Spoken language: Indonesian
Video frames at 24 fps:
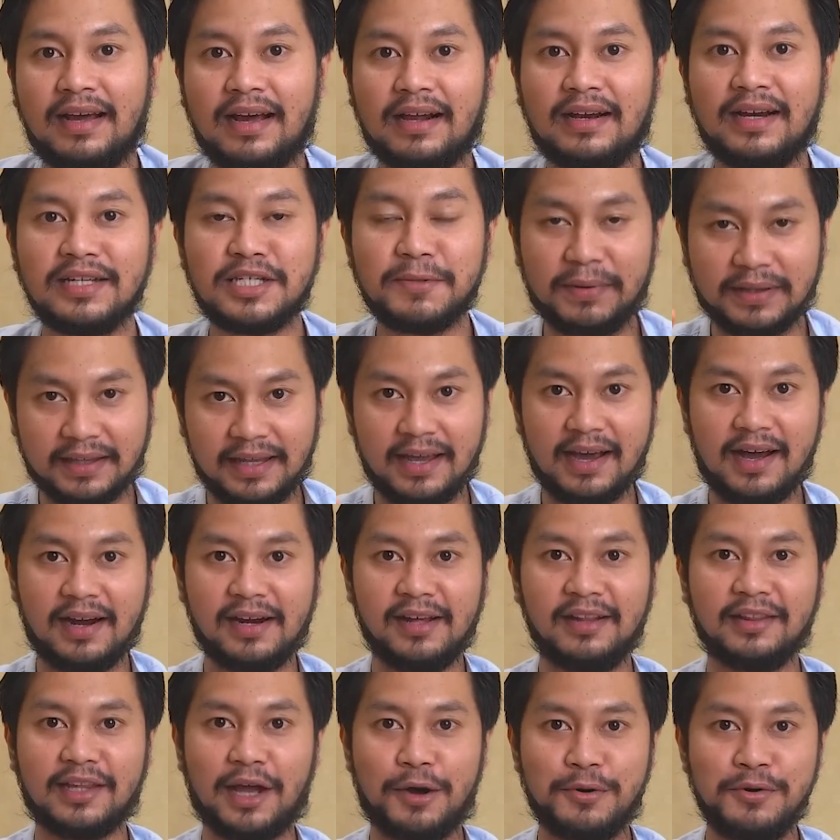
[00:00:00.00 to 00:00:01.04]
karena seperti yang
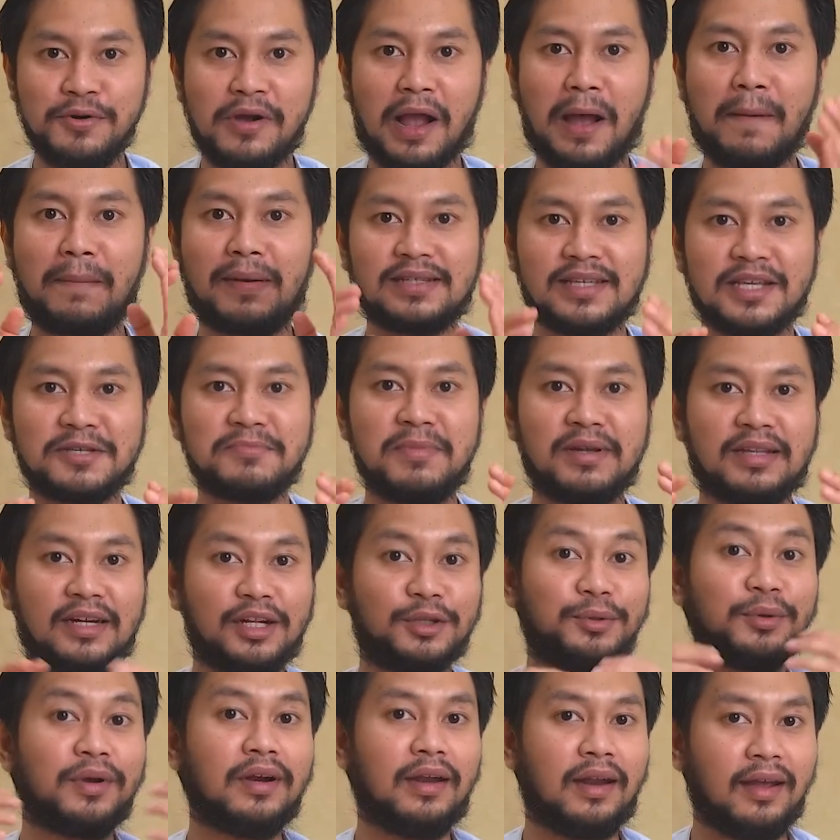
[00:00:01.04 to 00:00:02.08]
kalian tahu, kapasitas
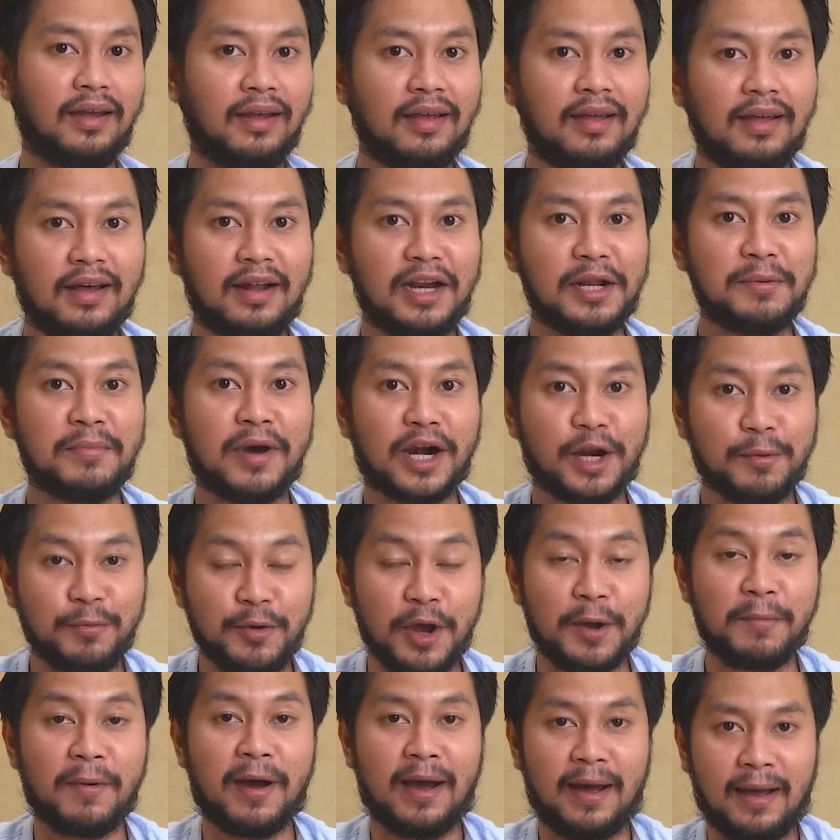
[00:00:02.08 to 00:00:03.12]
baterai itu gede,
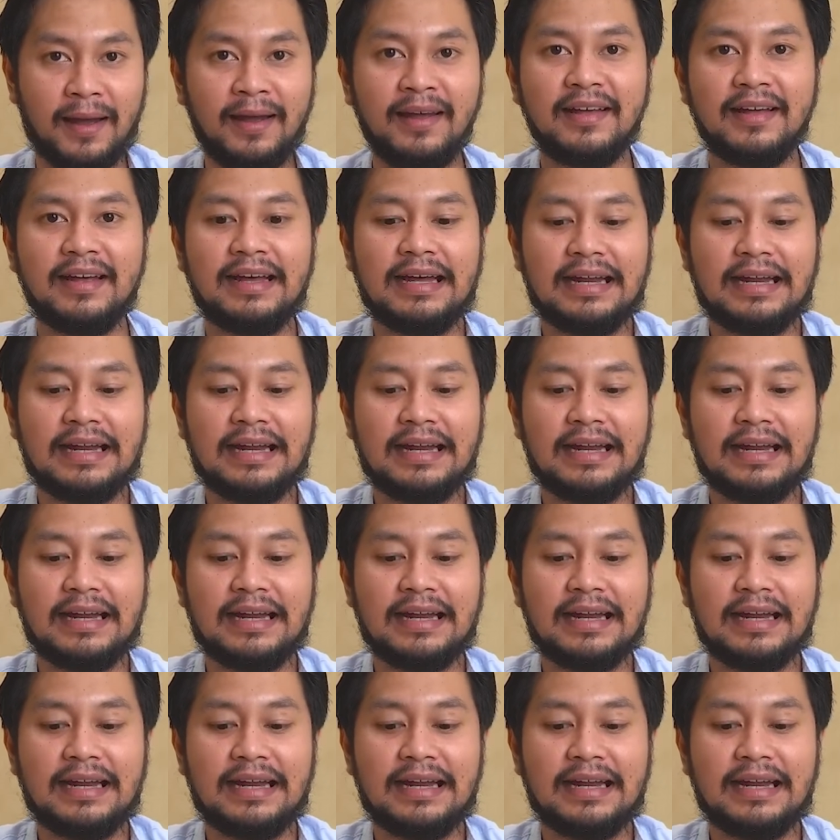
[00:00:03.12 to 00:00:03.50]
5000 mAh.